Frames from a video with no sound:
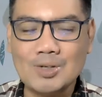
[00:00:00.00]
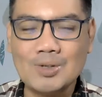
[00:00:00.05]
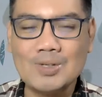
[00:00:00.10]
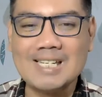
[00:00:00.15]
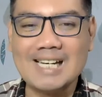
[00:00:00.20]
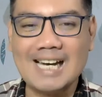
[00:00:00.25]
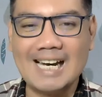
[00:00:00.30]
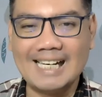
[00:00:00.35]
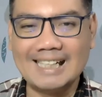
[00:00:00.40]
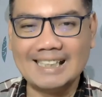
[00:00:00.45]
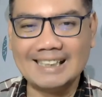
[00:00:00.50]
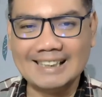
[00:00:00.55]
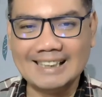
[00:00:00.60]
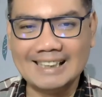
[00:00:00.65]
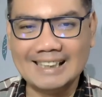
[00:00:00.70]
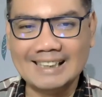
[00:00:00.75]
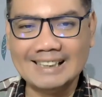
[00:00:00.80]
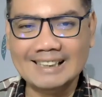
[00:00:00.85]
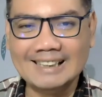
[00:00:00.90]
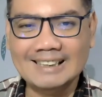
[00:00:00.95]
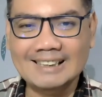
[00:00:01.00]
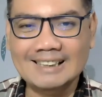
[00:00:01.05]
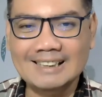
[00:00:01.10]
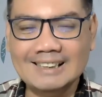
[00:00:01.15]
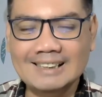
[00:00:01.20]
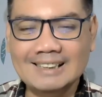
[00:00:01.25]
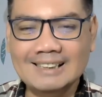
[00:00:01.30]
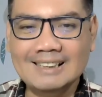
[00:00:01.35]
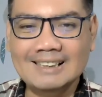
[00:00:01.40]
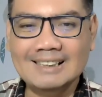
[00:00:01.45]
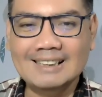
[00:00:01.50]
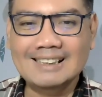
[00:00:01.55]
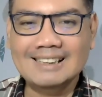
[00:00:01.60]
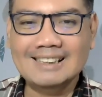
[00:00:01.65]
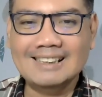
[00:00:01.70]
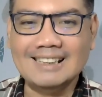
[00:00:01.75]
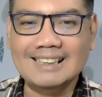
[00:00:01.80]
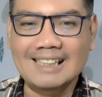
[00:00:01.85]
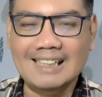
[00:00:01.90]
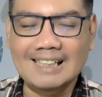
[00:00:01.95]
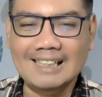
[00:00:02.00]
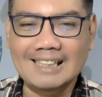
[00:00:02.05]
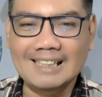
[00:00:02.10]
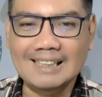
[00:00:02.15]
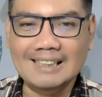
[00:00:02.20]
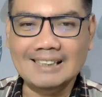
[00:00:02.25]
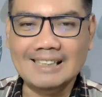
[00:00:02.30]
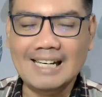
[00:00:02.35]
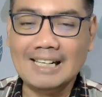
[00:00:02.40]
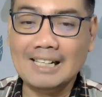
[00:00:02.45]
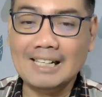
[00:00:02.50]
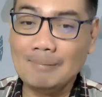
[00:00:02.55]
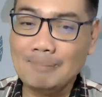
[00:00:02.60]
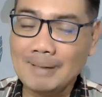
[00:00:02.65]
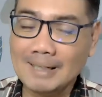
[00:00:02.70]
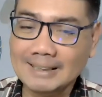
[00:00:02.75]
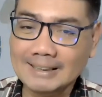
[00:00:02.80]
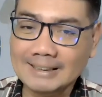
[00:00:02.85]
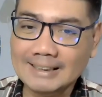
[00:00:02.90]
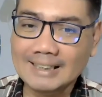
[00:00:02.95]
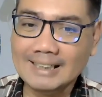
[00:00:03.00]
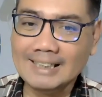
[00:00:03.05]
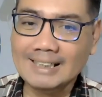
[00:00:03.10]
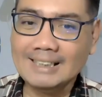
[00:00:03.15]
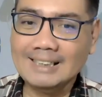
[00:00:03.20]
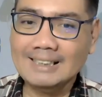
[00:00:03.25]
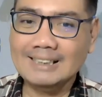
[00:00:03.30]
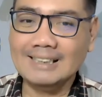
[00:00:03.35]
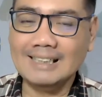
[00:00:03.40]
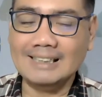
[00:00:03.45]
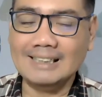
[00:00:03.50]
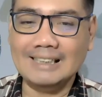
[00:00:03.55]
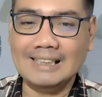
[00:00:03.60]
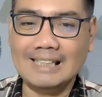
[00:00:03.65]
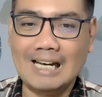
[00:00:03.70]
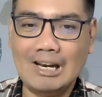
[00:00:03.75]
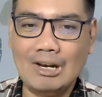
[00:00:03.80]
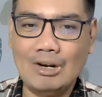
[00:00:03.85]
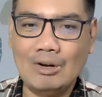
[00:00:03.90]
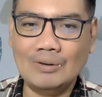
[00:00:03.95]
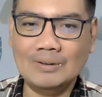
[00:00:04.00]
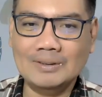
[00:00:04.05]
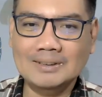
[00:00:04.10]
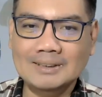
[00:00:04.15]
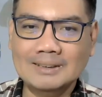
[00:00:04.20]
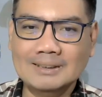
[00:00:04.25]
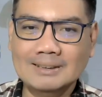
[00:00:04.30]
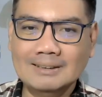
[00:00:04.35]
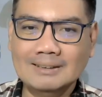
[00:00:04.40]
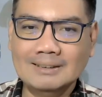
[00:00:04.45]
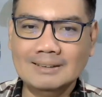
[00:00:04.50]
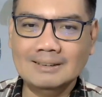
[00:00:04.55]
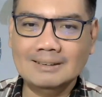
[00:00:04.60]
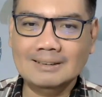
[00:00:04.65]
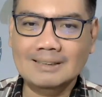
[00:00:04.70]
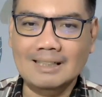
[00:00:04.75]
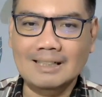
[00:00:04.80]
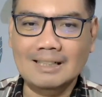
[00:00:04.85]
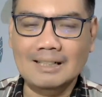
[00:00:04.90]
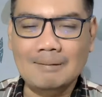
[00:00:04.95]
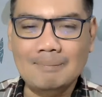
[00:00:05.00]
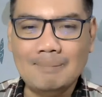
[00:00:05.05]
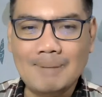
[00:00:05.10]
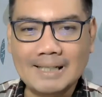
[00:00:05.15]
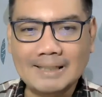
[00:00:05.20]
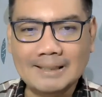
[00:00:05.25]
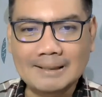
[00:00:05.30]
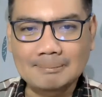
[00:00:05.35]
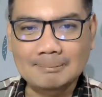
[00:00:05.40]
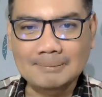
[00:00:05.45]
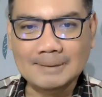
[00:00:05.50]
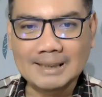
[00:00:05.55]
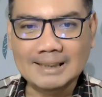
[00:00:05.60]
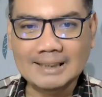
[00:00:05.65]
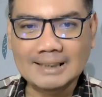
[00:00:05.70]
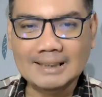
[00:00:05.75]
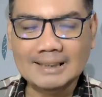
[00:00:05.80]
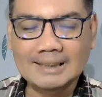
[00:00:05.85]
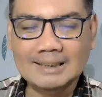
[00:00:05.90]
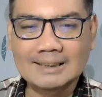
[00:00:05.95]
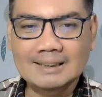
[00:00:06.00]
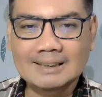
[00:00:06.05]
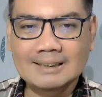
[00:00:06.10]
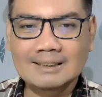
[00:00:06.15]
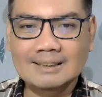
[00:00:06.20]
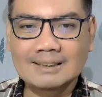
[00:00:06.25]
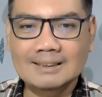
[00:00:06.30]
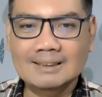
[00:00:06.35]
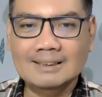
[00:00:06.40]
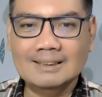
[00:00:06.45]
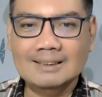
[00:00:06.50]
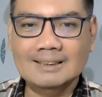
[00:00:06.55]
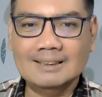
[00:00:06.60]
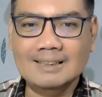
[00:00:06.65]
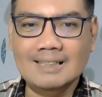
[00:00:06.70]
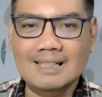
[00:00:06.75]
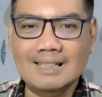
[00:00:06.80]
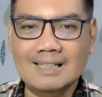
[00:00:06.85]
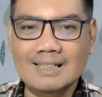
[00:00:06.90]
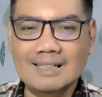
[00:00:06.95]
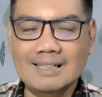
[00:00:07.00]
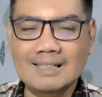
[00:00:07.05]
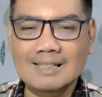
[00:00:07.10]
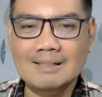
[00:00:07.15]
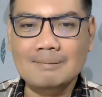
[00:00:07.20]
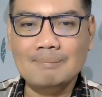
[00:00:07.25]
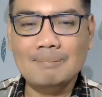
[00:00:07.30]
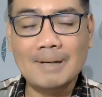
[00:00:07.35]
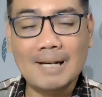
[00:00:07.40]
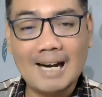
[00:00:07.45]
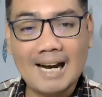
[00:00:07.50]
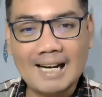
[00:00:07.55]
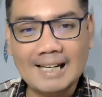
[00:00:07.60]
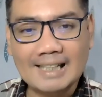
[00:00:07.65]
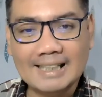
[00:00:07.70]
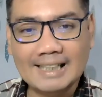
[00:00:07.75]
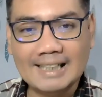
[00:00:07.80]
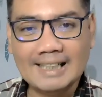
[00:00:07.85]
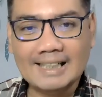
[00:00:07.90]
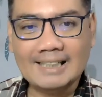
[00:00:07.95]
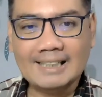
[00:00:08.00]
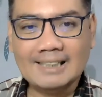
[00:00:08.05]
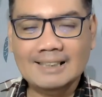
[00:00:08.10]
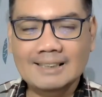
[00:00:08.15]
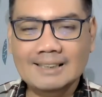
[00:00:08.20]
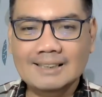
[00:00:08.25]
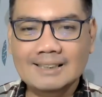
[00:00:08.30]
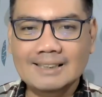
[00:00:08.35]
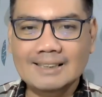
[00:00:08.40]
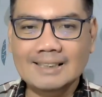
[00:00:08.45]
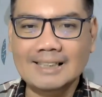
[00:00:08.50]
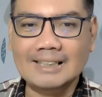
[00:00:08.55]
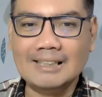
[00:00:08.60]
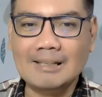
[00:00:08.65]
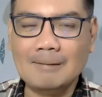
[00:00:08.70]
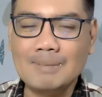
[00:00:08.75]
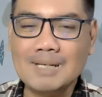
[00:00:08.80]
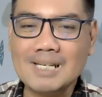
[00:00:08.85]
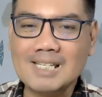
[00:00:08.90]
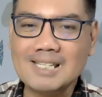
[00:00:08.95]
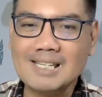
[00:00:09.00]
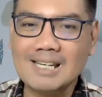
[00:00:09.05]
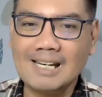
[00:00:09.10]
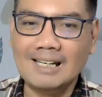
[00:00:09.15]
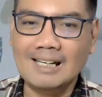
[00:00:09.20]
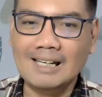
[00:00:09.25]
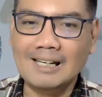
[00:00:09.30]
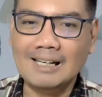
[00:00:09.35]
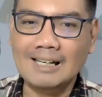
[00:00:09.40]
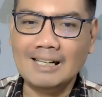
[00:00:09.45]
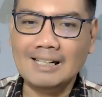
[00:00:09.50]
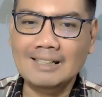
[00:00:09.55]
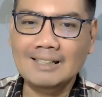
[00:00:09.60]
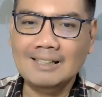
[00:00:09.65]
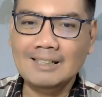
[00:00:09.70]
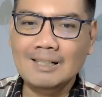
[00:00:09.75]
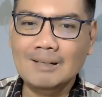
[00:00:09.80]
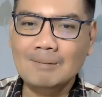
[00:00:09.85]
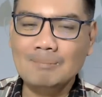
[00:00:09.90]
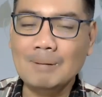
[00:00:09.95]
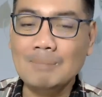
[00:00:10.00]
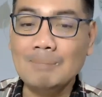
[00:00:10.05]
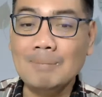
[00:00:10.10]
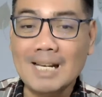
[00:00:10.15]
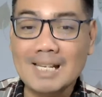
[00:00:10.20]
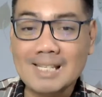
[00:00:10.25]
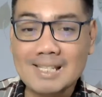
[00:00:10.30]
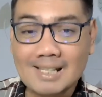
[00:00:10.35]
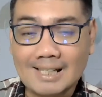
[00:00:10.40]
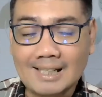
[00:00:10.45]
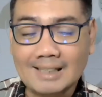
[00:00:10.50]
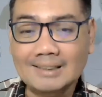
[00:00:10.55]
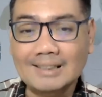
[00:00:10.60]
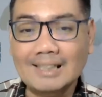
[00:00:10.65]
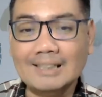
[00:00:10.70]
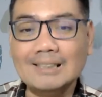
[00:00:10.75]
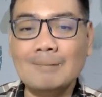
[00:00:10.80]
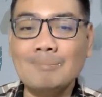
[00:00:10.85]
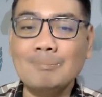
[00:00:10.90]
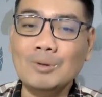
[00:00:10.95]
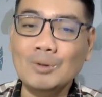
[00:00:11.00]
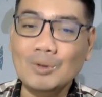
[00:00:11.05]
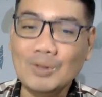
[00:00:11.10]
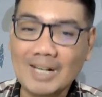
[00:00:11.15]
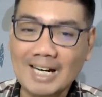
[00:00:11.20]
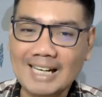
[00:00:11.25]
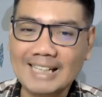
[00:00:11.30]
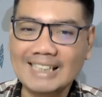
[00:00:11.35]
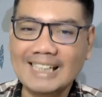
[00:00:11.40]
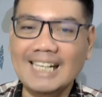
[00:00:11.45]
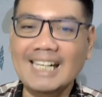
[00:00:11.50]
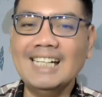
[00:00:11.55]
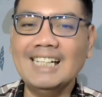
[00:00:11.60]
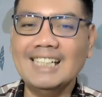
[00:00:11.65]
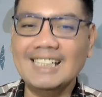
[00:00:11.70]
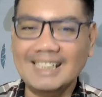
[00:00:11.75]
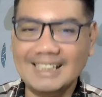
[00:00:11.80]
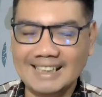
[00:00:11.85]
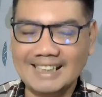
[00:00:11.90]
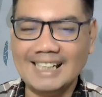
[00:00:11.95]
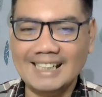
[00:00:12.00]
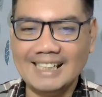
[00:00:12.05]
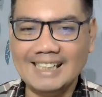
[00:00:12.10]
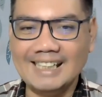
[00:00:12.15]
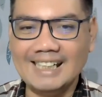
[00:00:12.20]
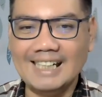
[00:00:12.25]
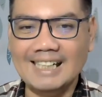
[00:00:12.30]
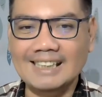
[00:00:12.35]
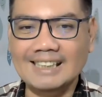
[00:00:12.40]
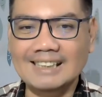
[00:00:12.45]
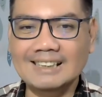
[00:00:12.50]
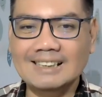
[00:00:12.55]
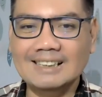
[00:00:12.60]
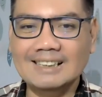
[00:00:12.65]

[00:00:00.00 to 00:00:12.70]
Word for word: Yogyakarta. Dan harapannya nanti kalau eh, pandemi eh, berakhir, kita bisa pembelajaran tatap muka ya, rekan-rekan.